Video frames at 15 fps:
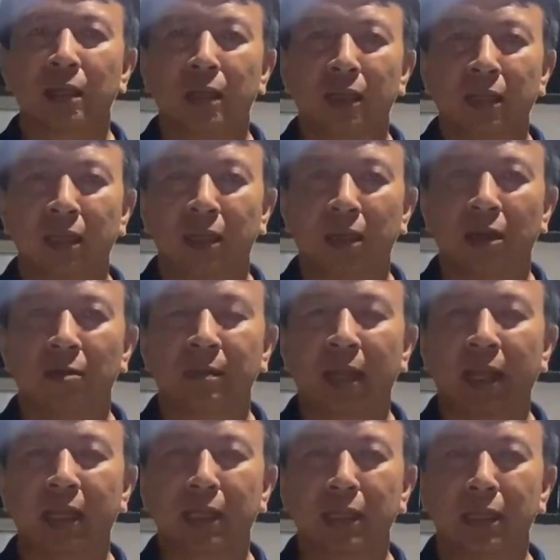Thì hôm
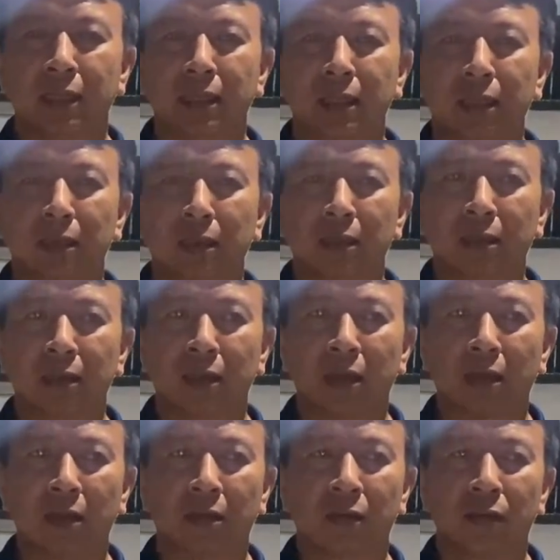nay thì
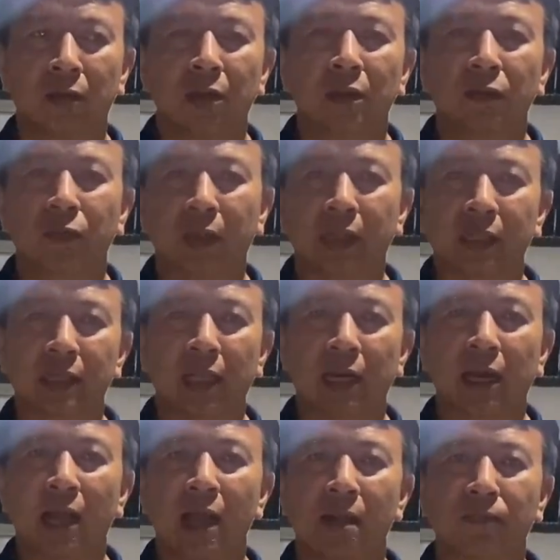Quyền sẽ
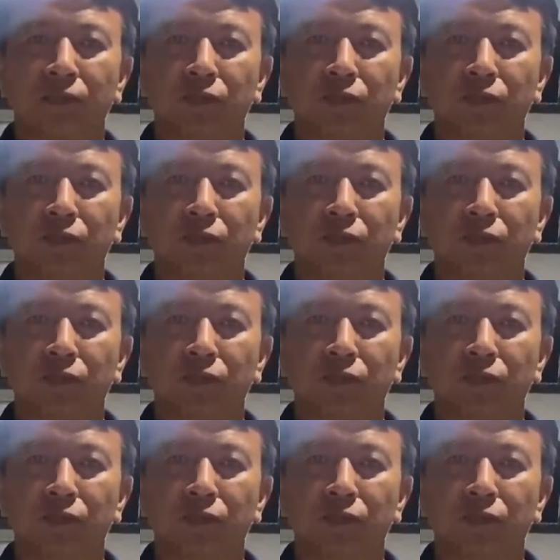làm